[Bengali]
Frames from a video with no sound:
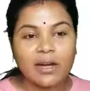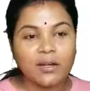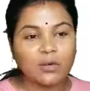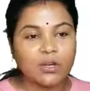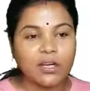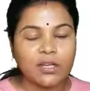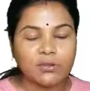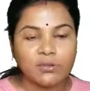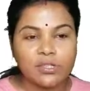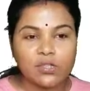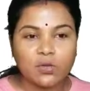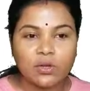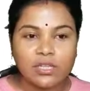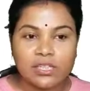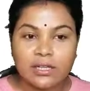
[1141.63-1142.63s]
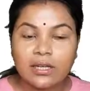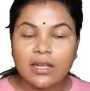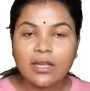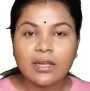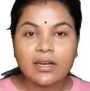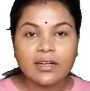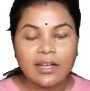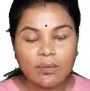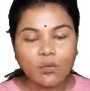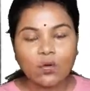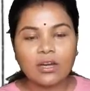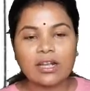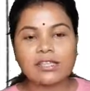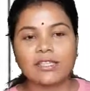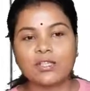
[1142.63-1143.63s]
করে রিকোয়েস্ট করেছেন ডেমো
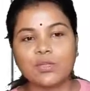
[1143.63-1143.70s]
ক্লাসের